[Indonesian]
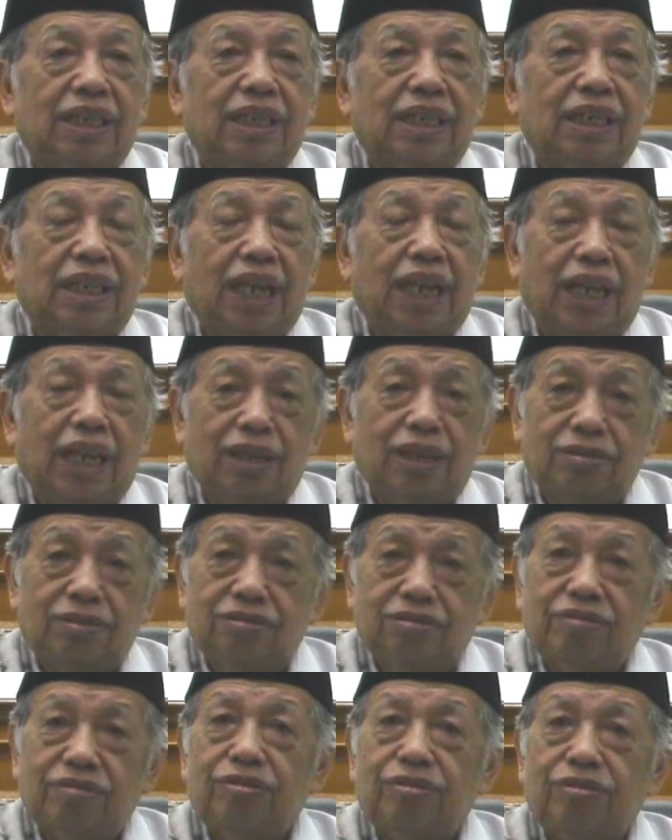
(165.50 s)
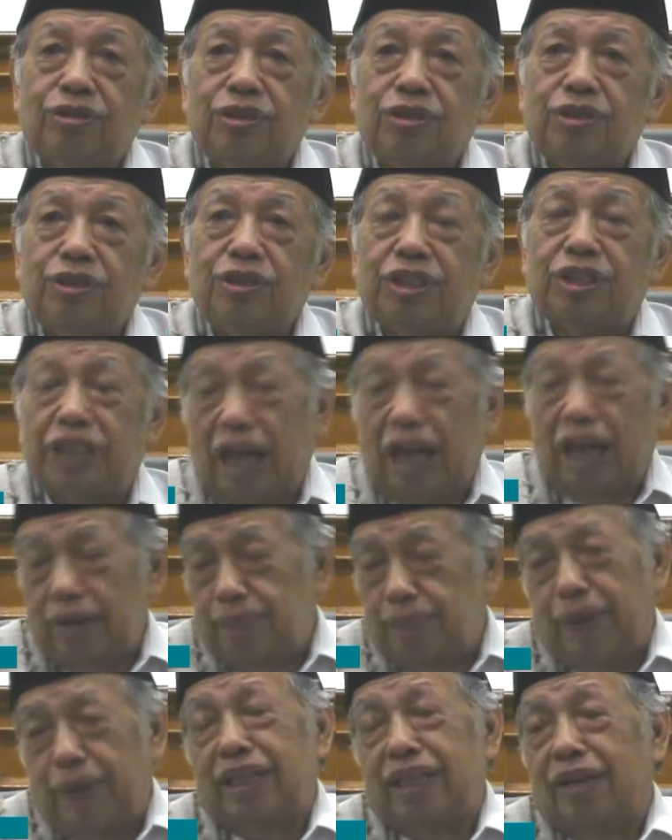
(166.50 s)
lalu
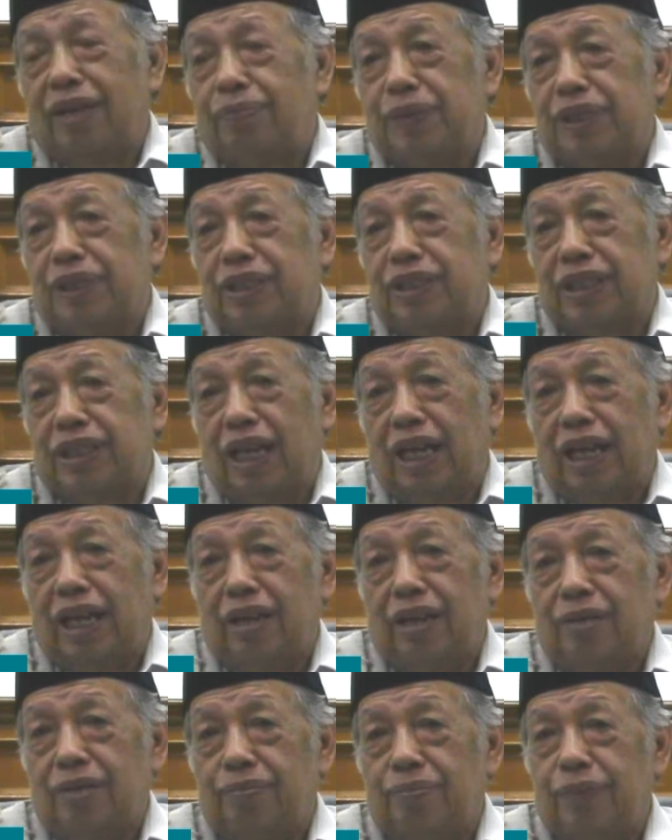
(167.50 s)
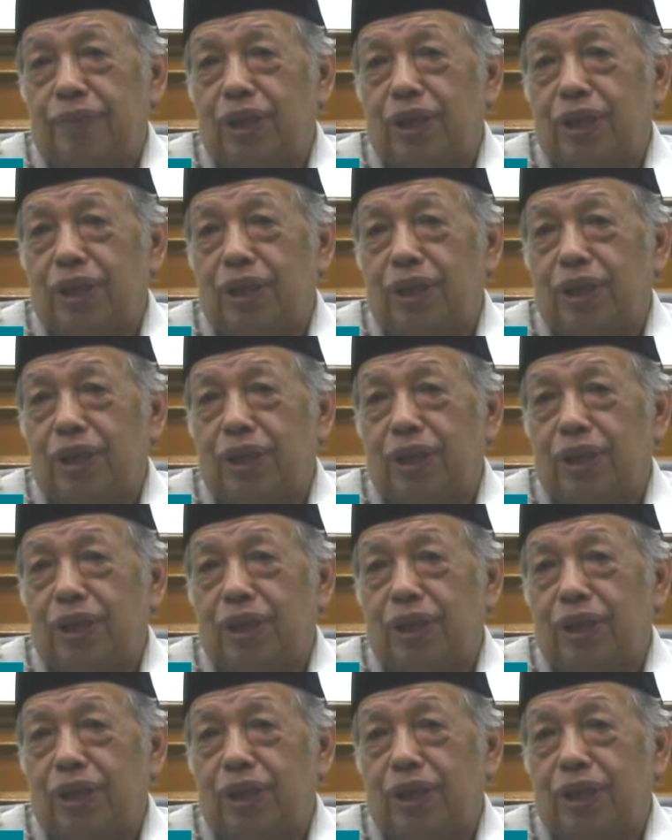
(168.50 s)
siapa yang bisa